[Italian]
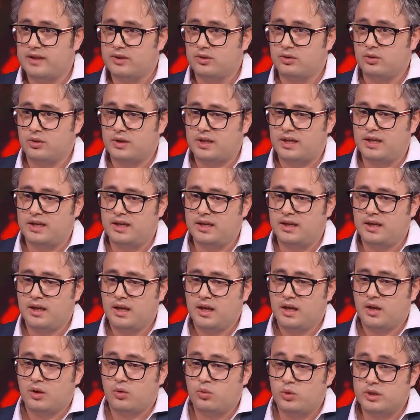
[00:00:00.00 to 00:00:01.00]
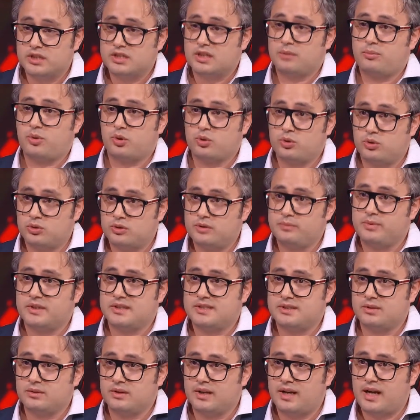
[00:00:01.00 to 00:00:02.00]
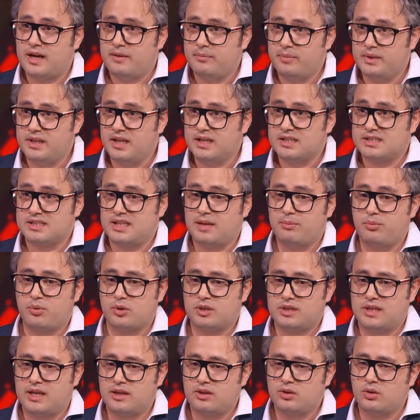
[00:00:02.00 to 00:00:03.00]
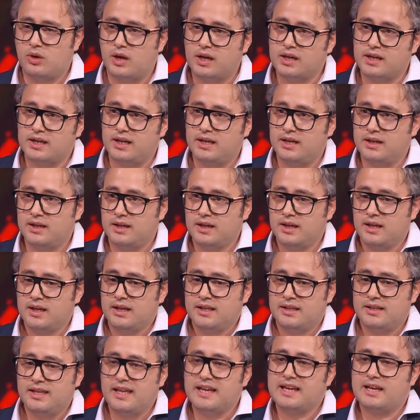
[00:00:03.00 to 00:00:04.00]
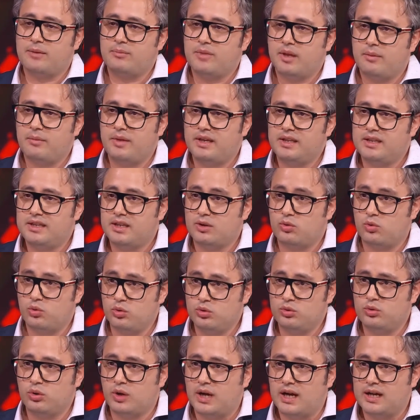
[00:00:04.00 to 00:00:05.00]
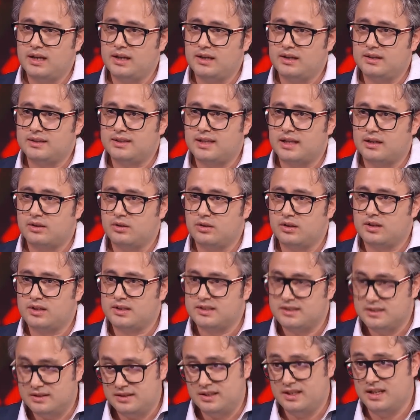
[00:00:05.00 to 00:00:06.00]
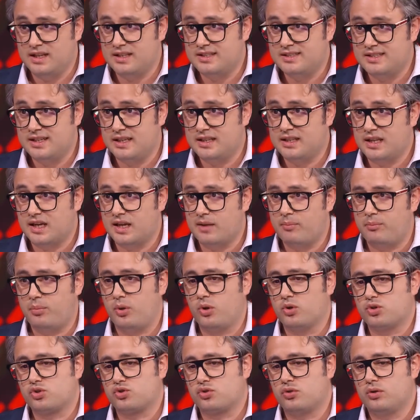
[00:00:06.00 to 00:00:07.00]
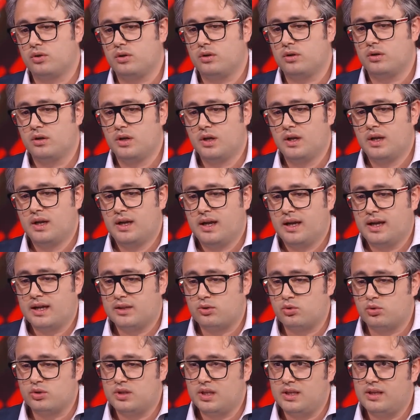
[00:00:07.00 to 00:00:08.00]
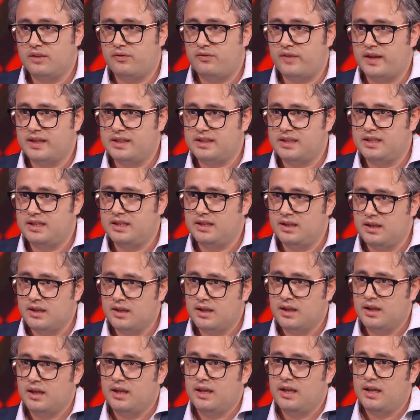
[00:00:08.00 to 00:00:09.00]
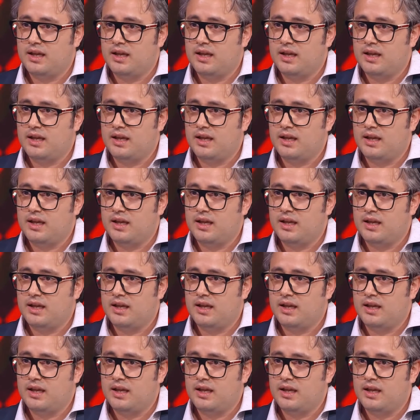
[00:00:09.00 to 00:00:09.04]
fatto che questa prototipazione rapida sta portando anche dei cambiamenti culturali all'interno dell'azienda che possono a tutti gli effetti